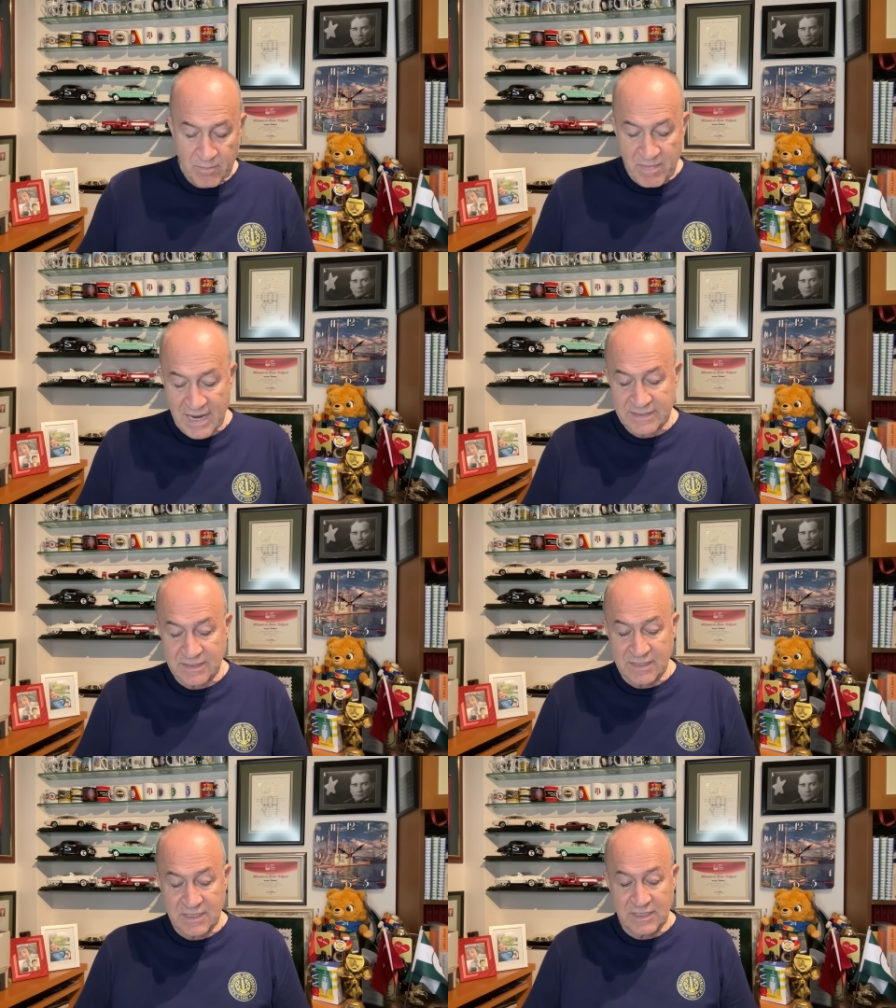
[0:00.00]

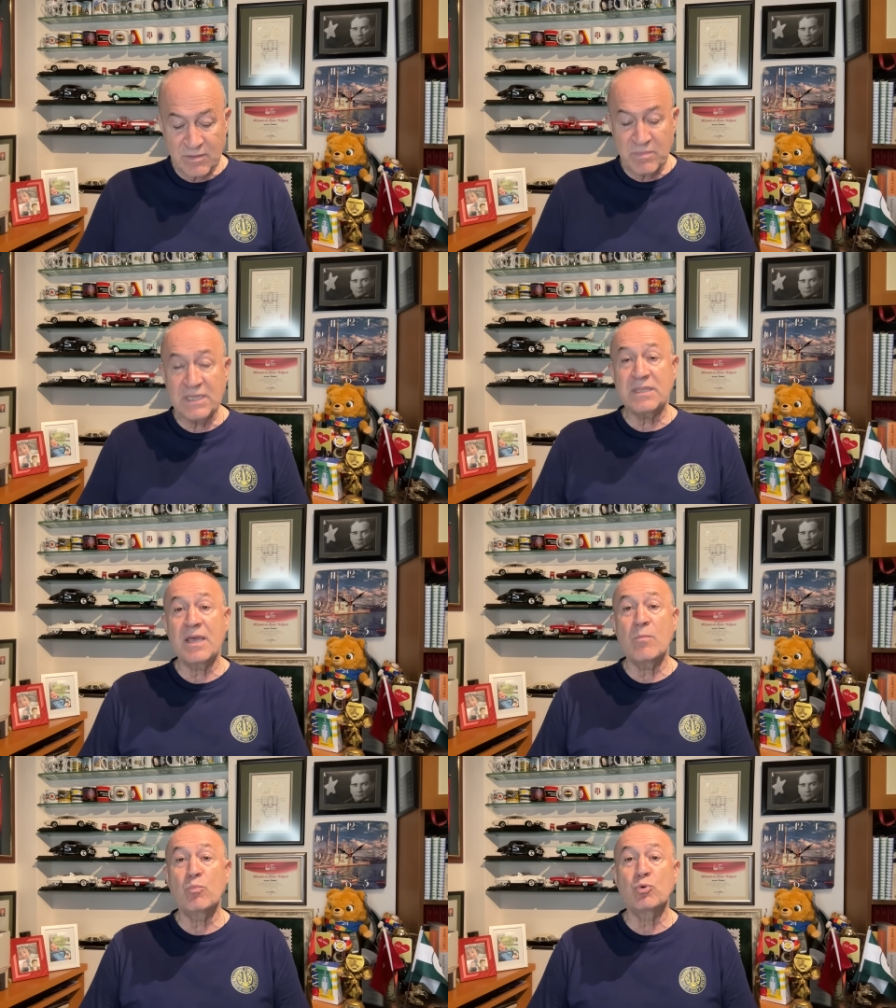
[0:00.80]
Mert'in 20
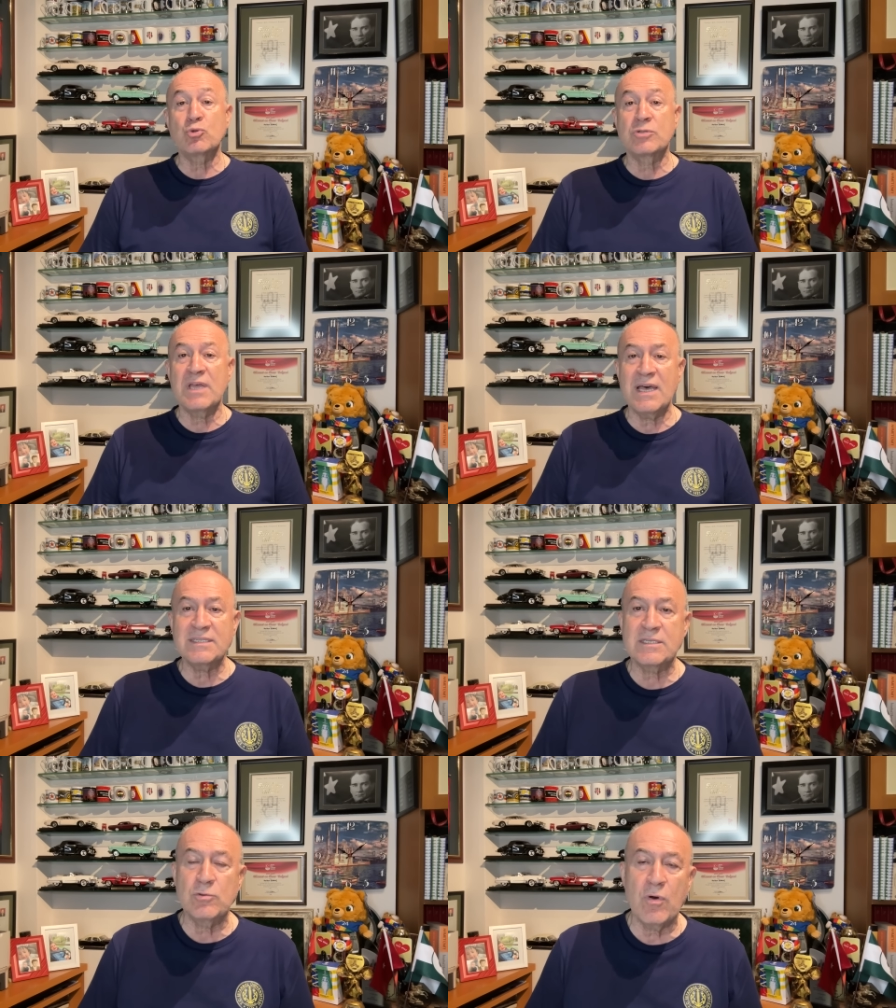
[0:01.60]
Temmuz'da
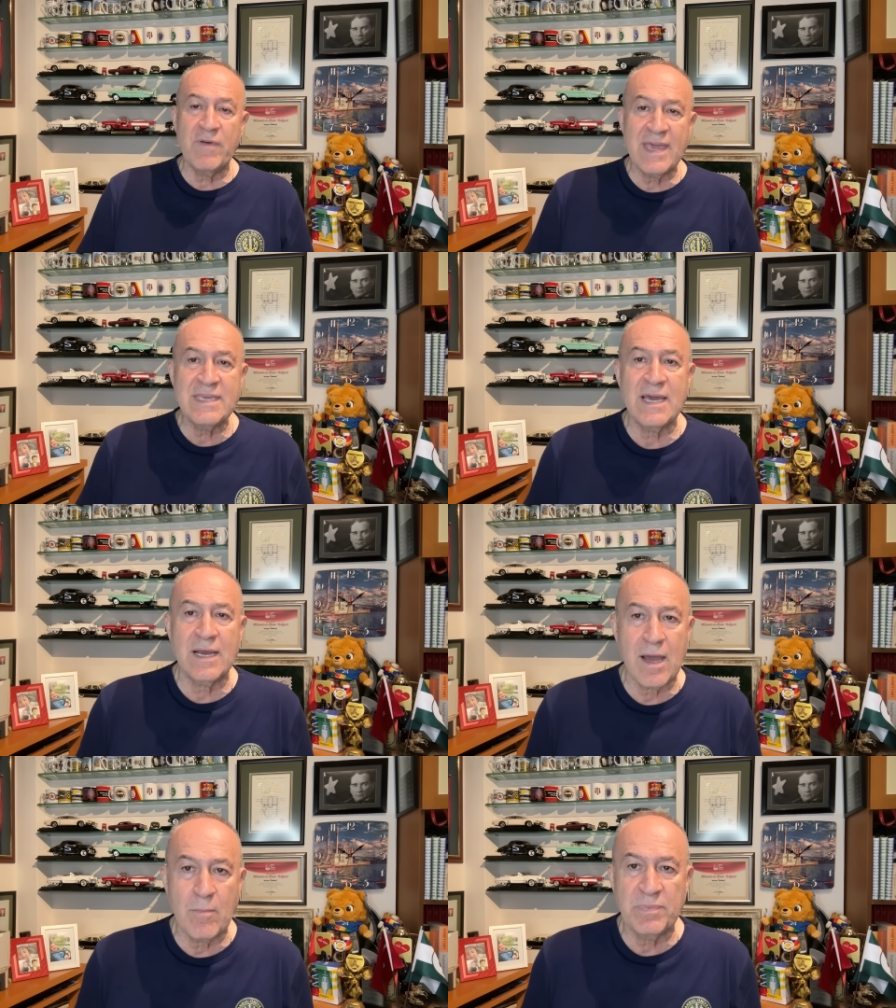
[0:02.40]
Slovenya
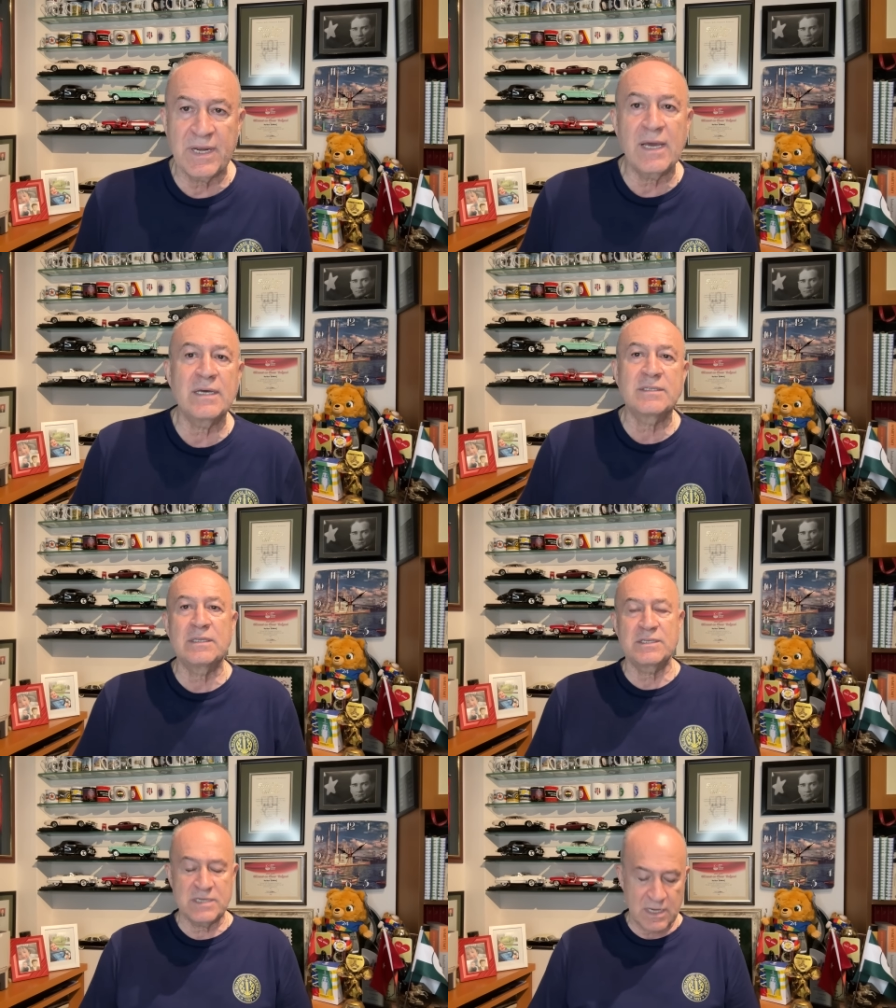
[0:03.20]
kampına
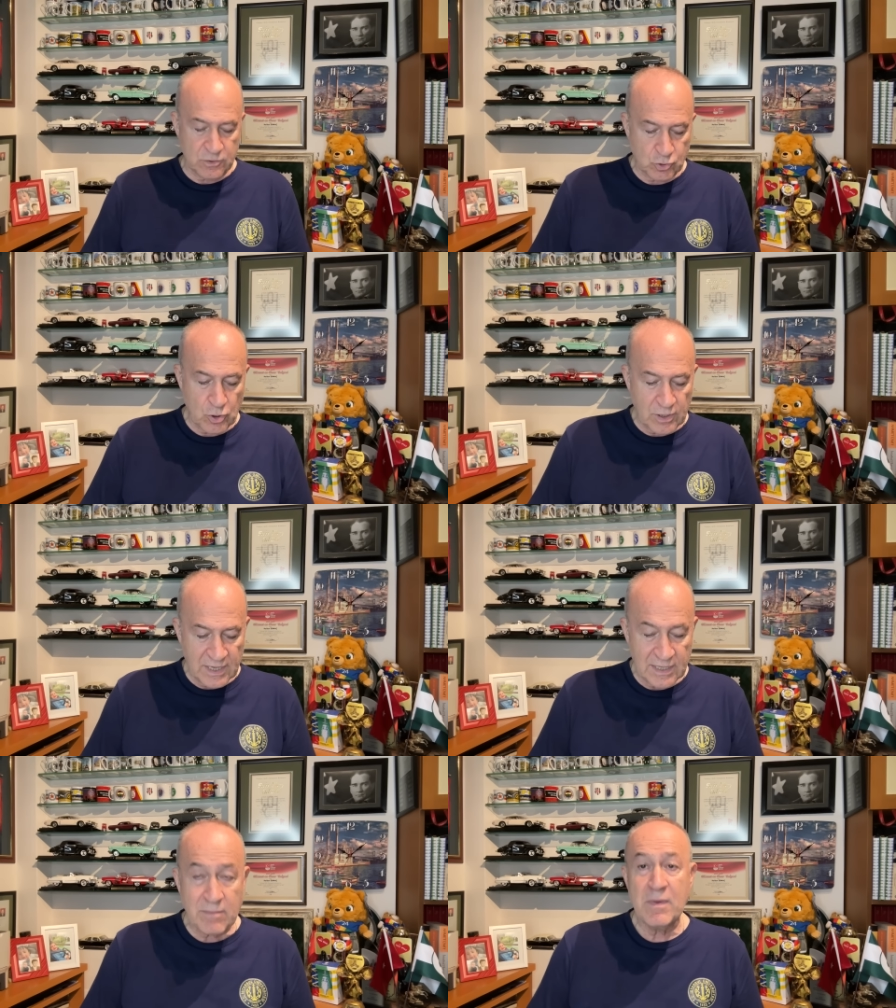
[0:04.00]
katılacağını
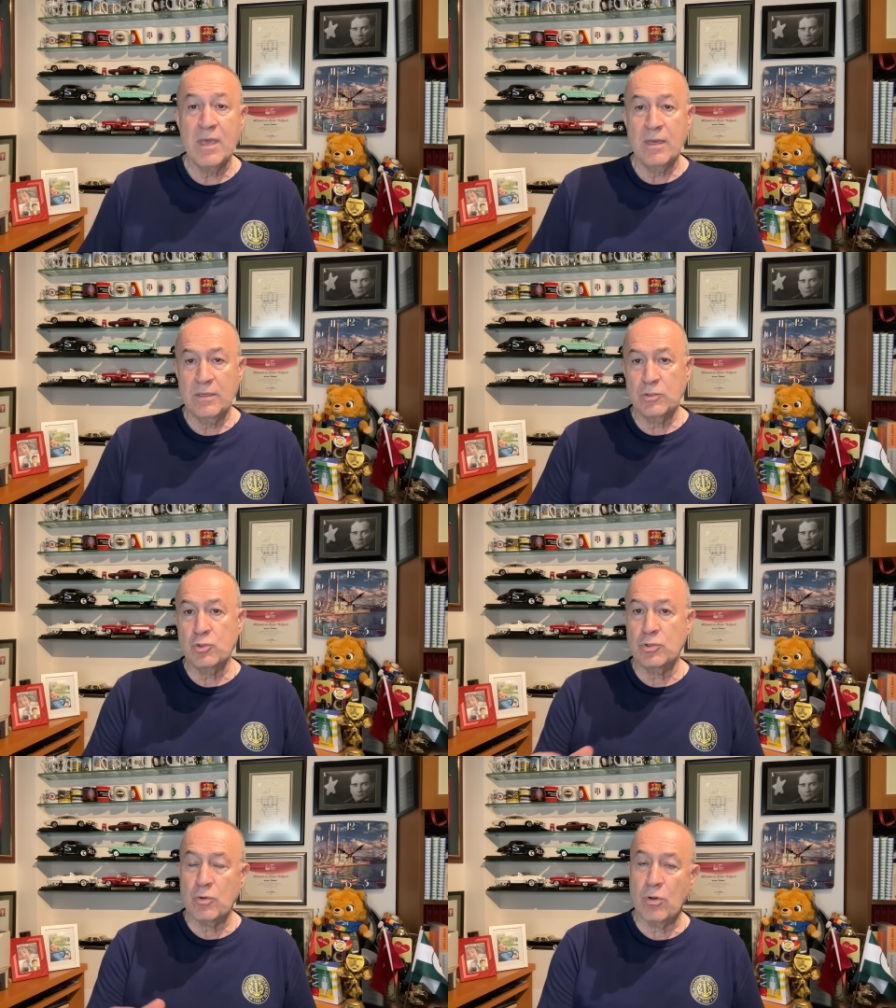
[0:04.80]
söyleyelim.
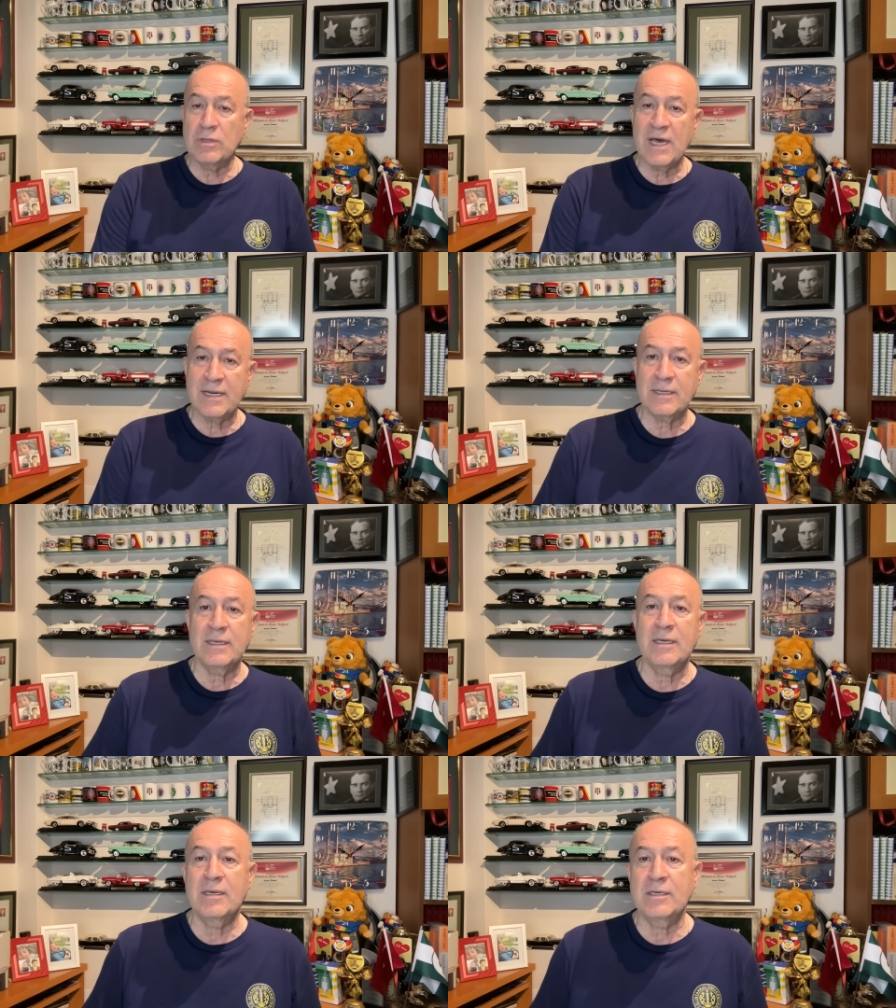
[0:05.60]
Çünkü onlar
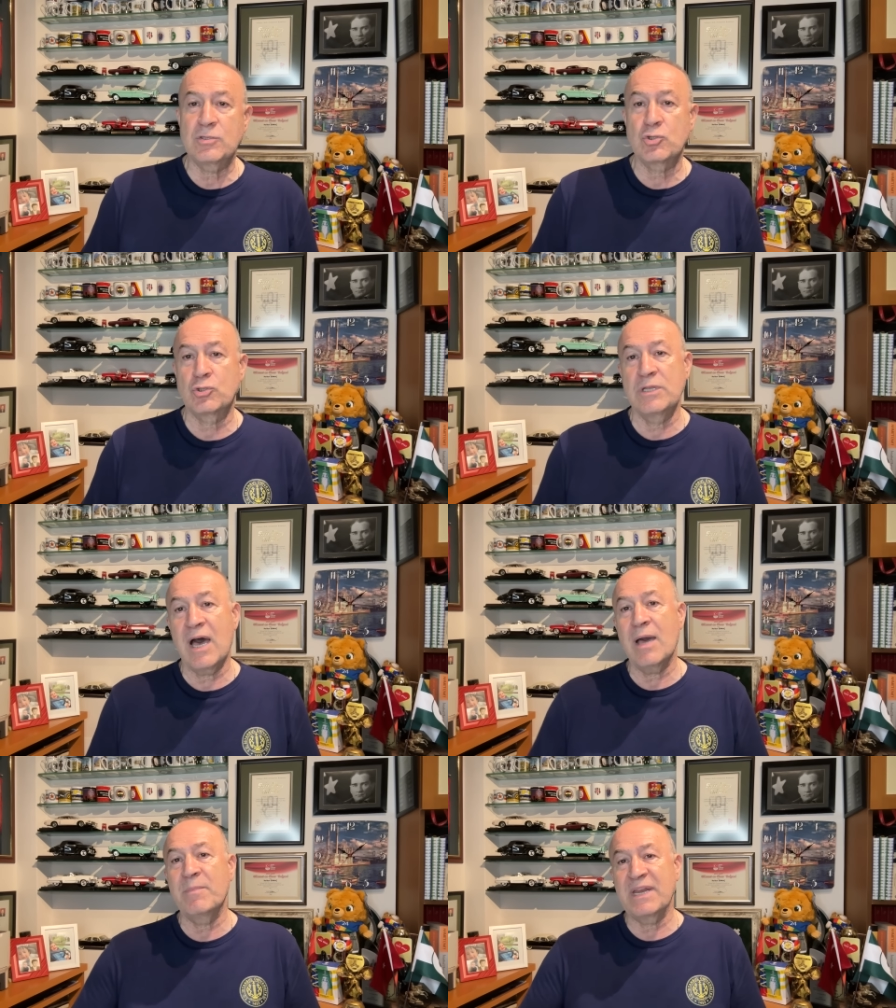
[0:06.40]
e,
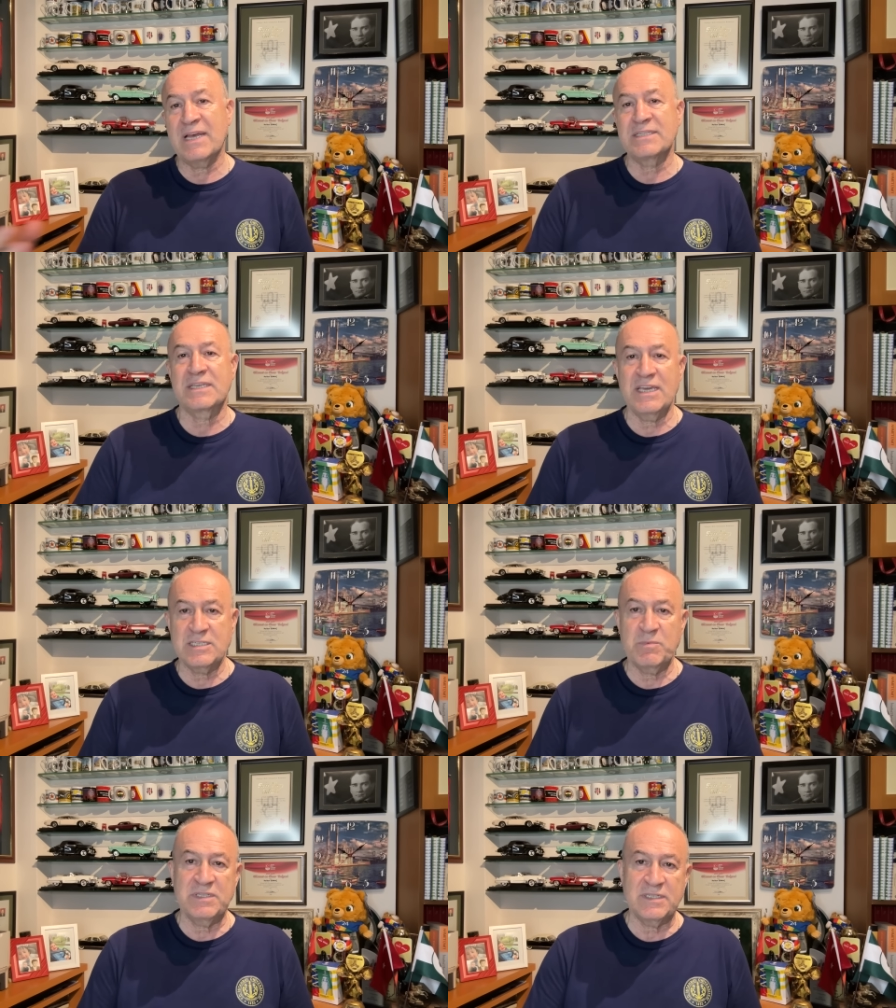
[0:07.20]
daha biraz
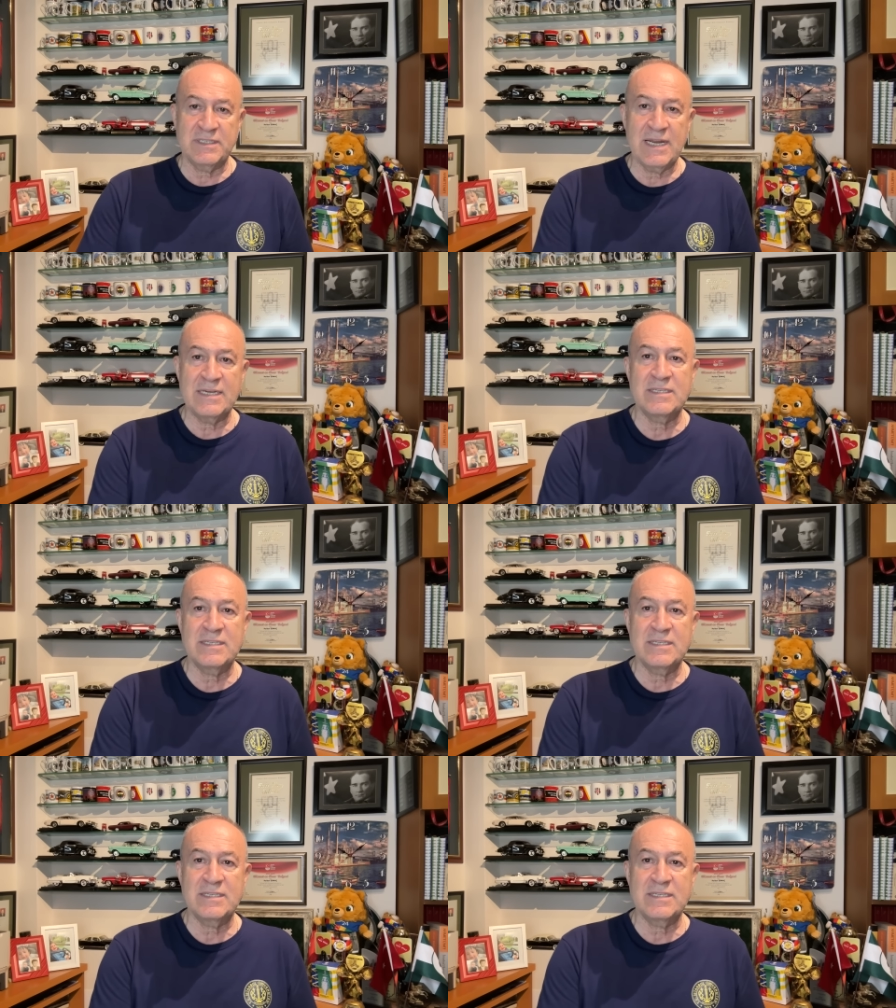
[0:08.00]
geç bitirdiler.